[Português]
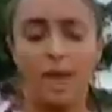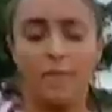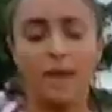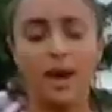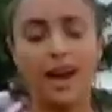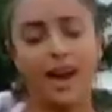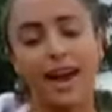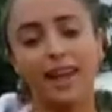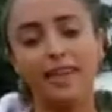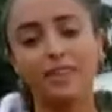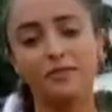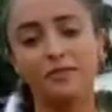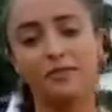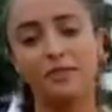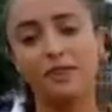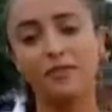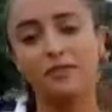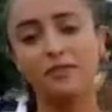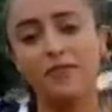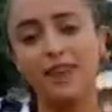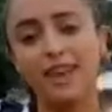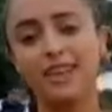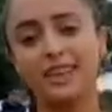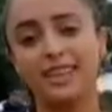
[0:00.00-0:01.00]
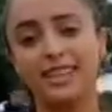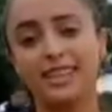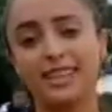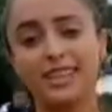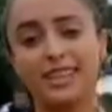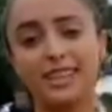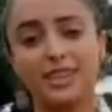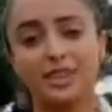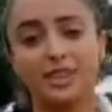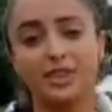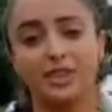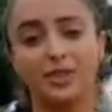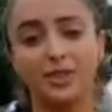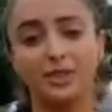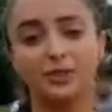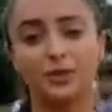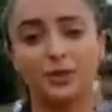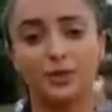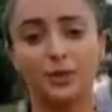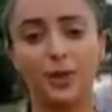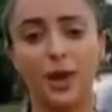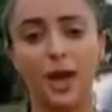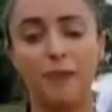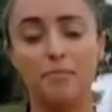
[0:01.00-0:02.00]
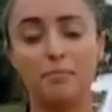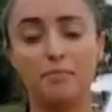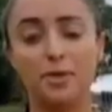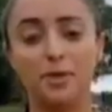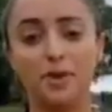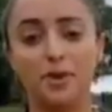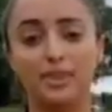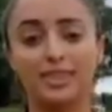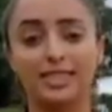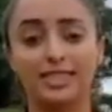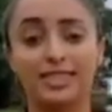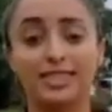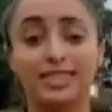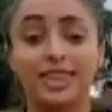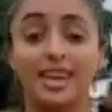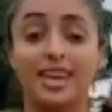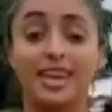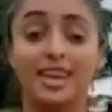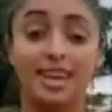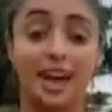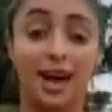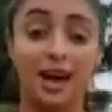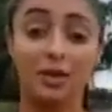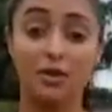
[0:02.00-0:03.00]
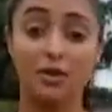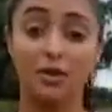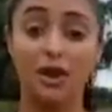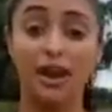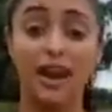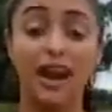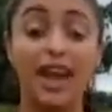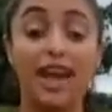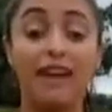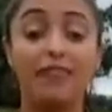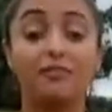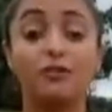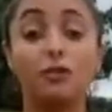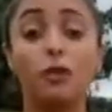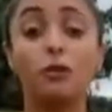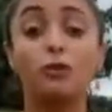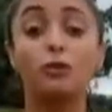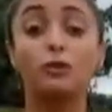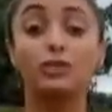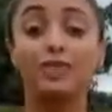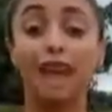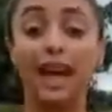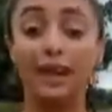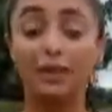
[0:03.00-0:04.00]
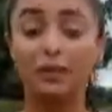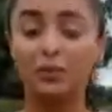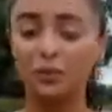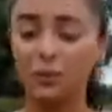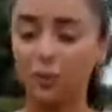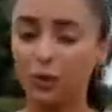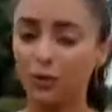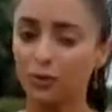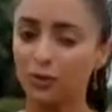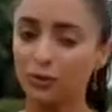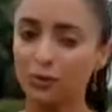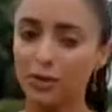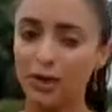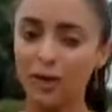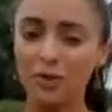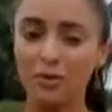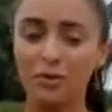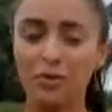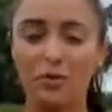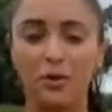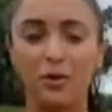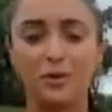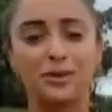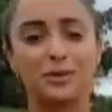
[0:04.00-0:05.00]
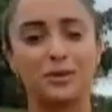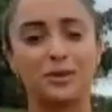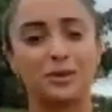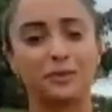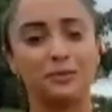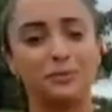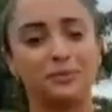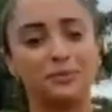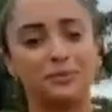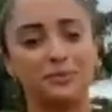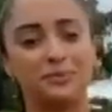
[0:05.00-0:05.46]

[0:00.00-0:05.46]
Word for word: A parada foi feita, as energias foram repostas e agora é voltar todo o percurso.